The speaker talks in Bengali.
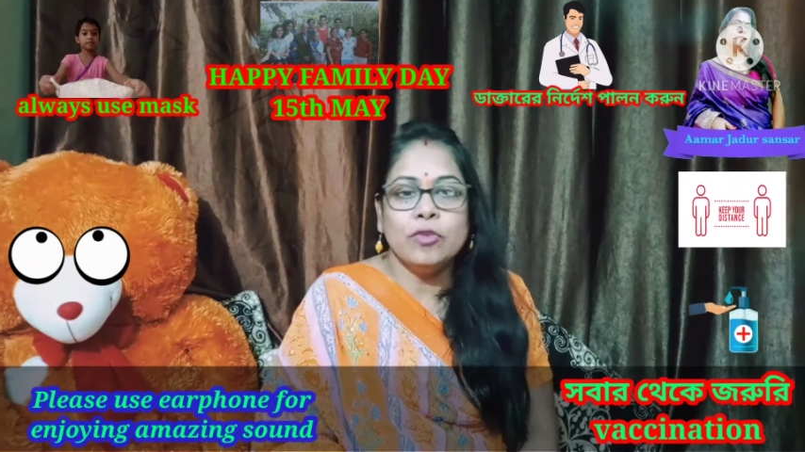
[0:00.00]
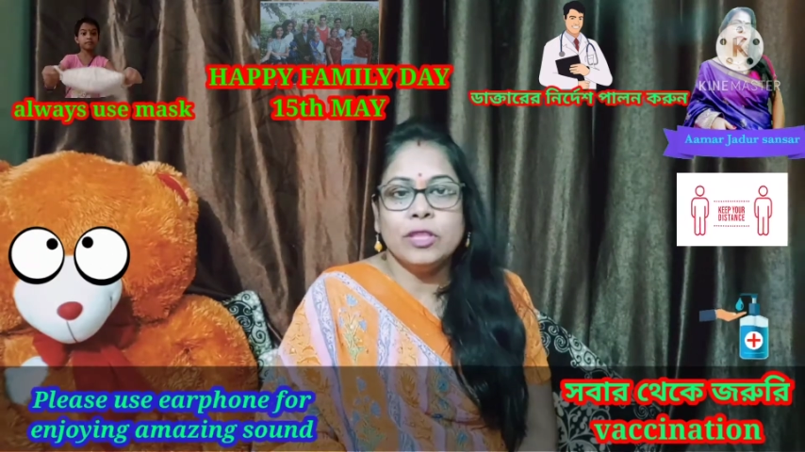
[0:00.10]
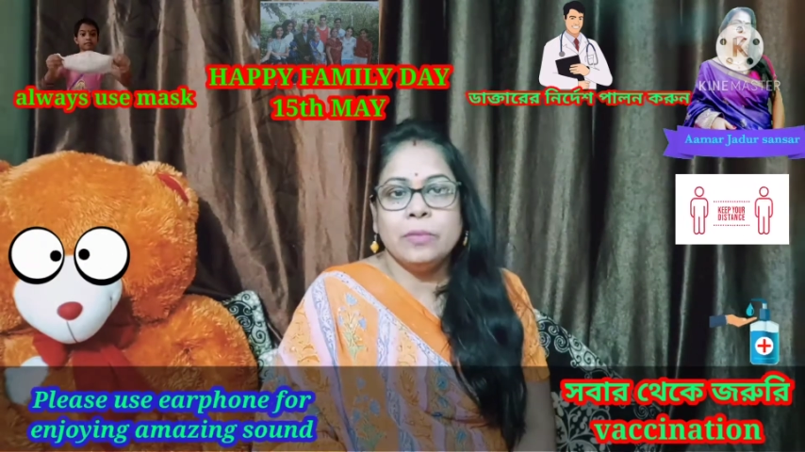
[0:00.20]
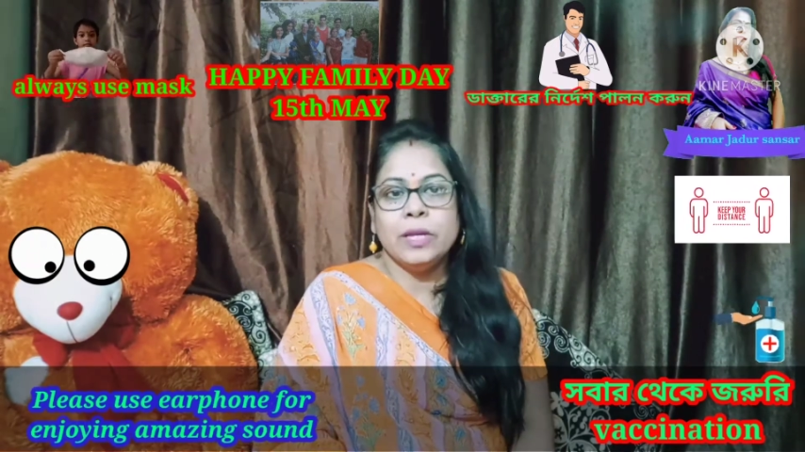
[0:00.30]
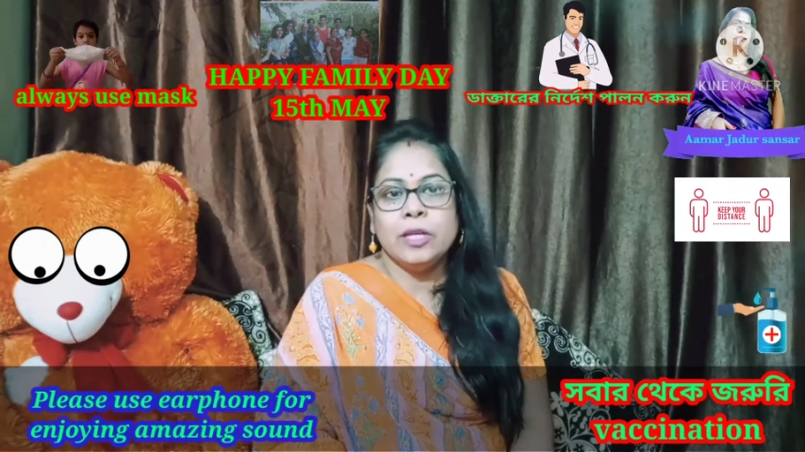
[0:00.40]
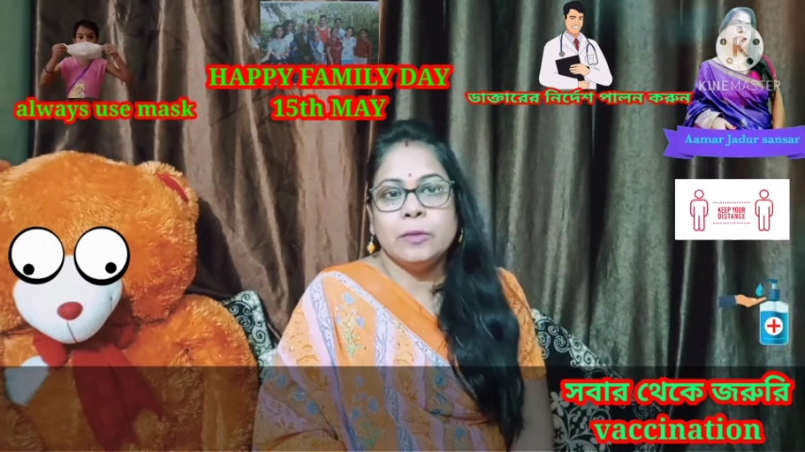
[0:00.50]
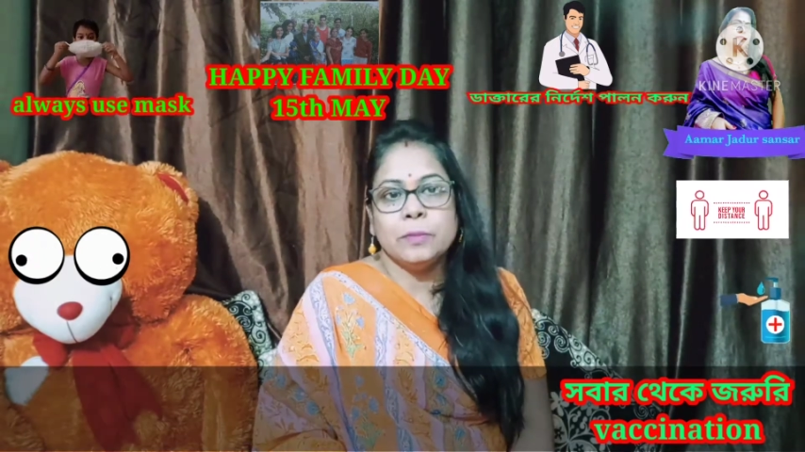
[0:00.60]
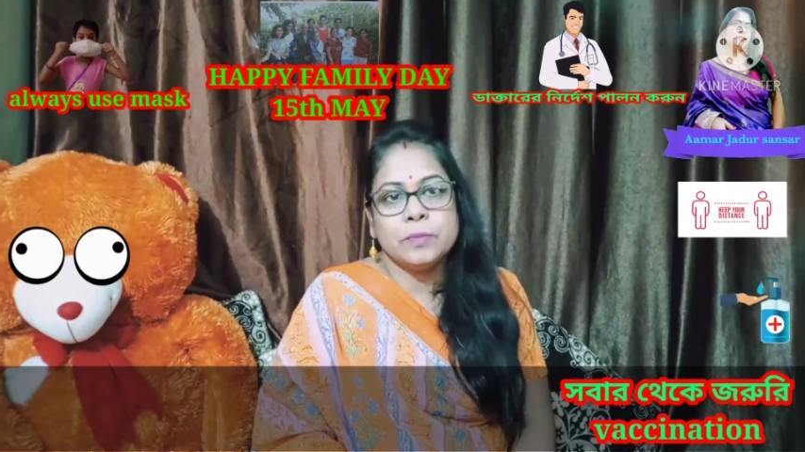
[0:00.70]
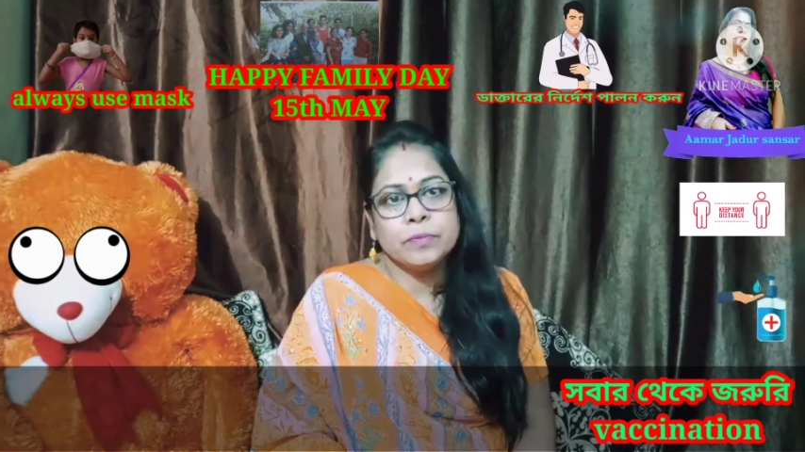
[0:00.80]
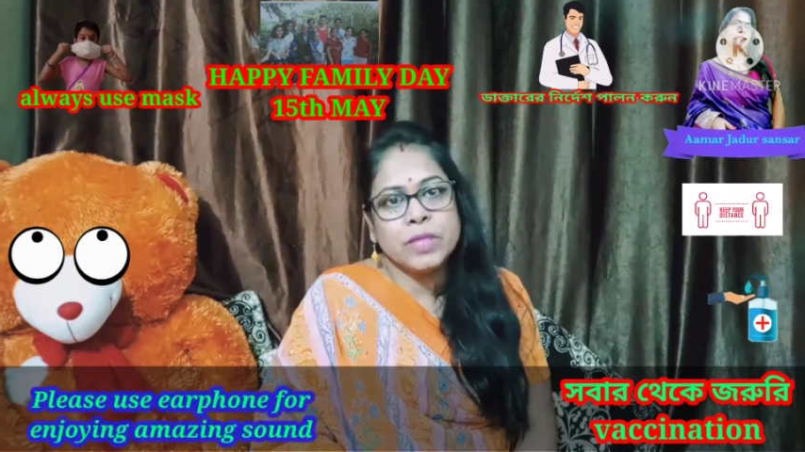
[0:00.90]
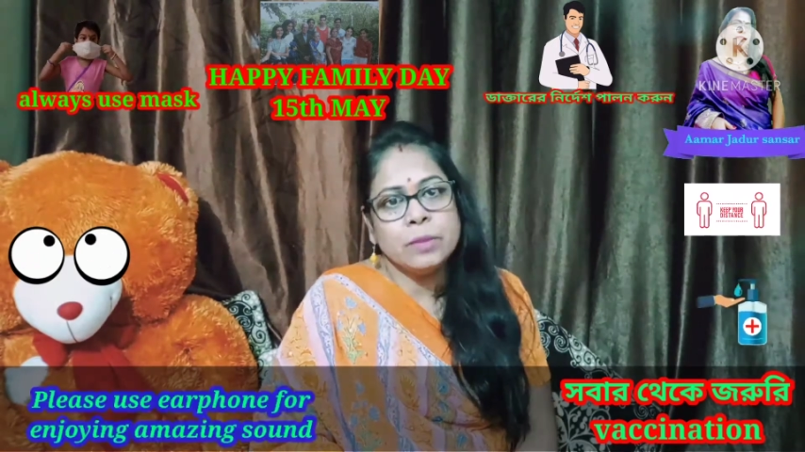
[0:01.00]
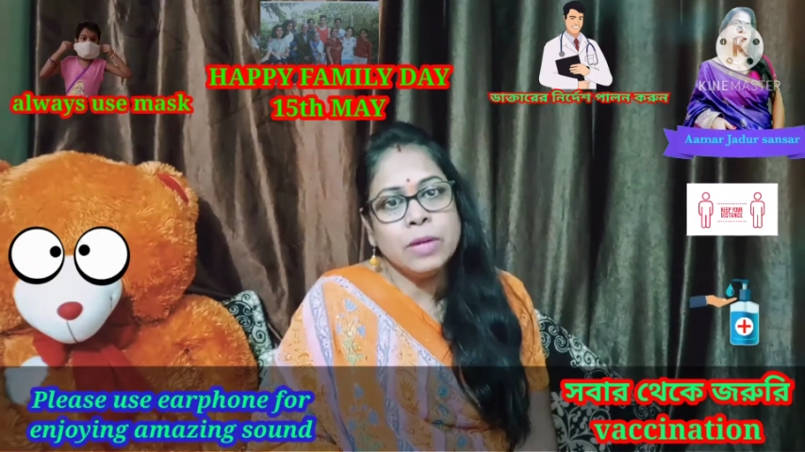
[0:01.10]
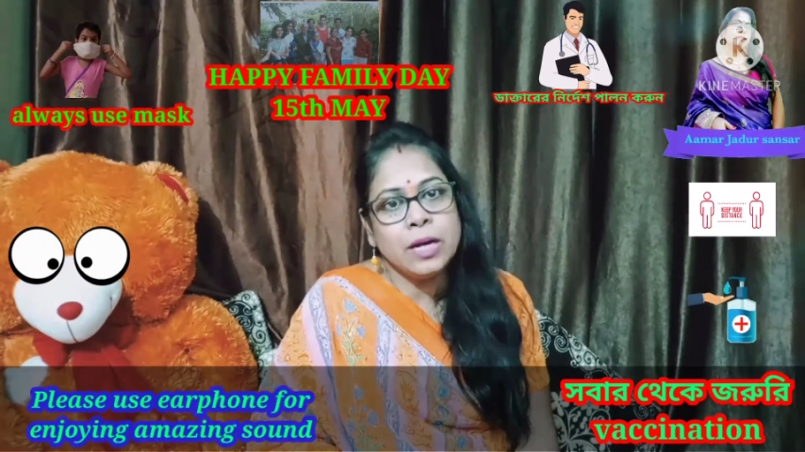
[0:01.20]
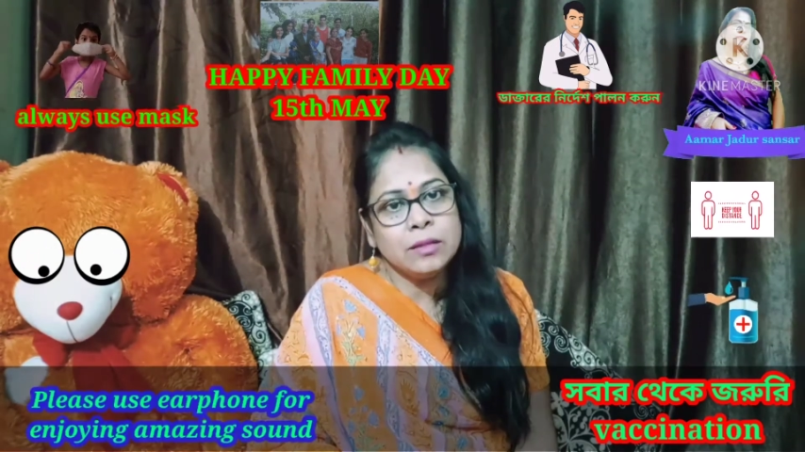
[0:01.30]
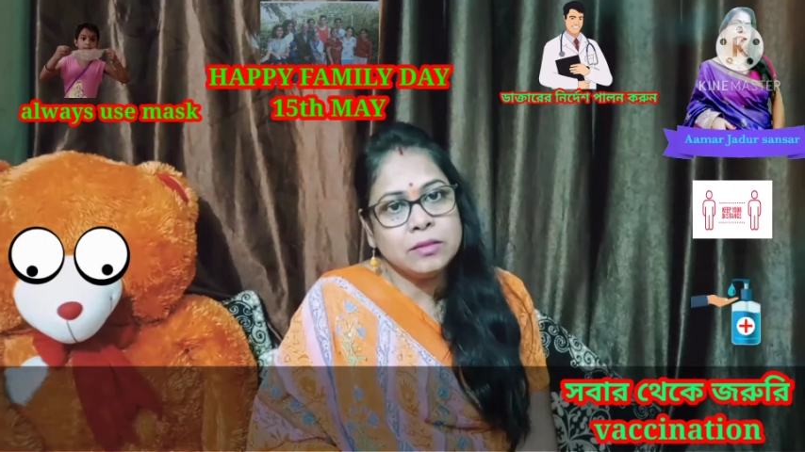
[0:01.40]
করতে পারি
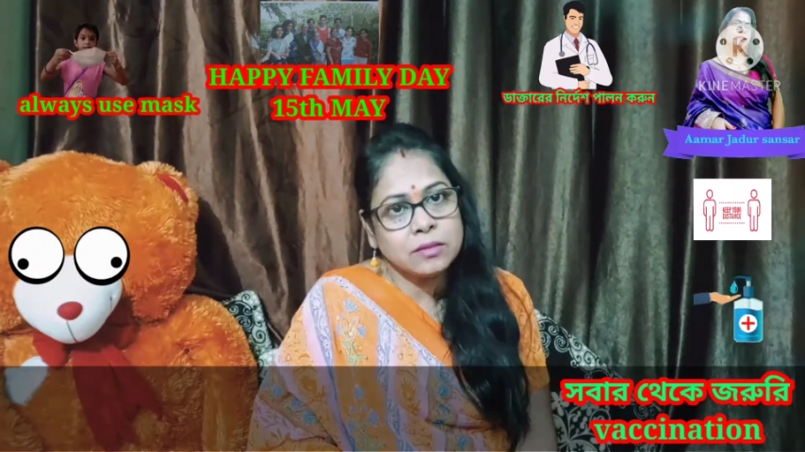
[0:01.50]
বা